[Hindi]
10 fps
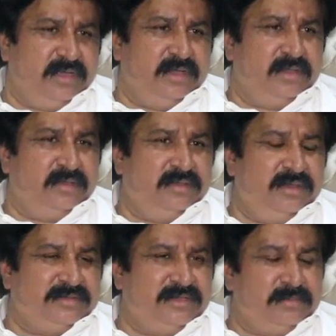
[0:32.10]
था
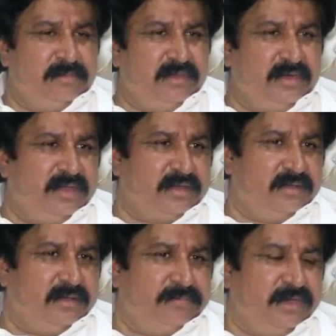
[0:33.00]
ये असल में मेरा एक
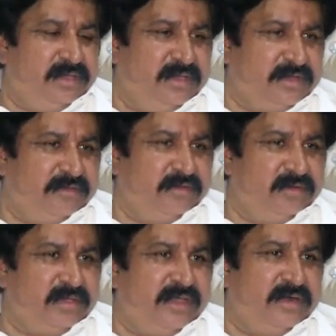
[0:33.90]
भाई हैं
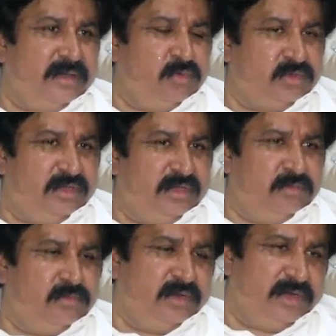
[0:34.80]
कज़न कनाडा में होते हैं
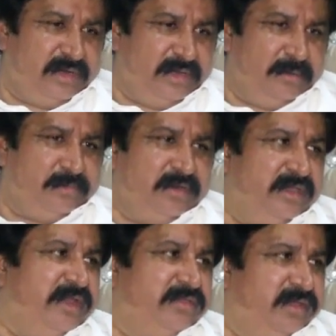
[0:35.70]
उनके डेरे पर
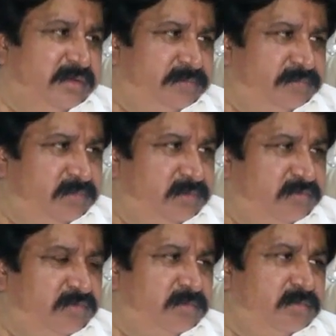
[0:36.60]
ये रहते
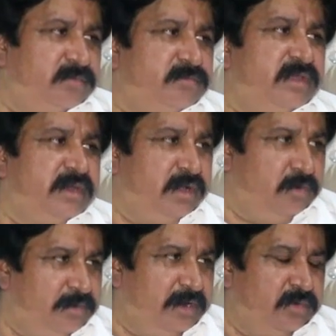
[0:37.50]
हैं मेरे
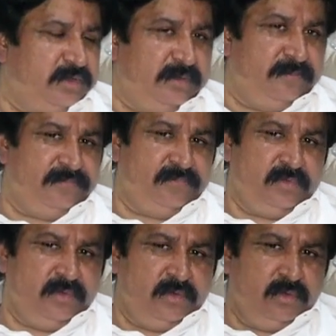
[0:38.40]
गांव फालों
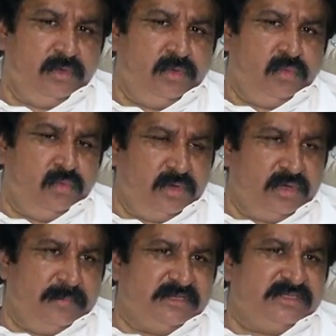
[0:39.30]
की
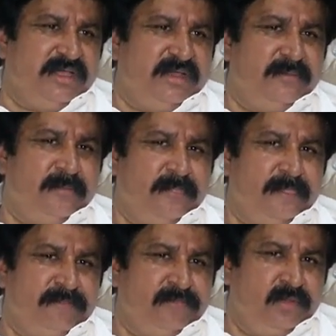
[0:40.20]
उनका बच्चा है
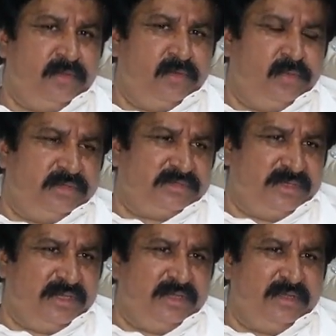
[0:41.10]

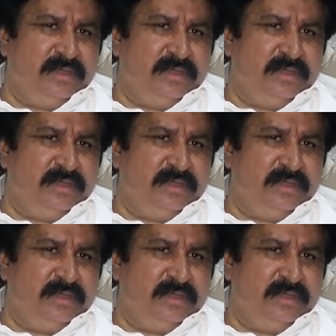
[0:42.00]
इसने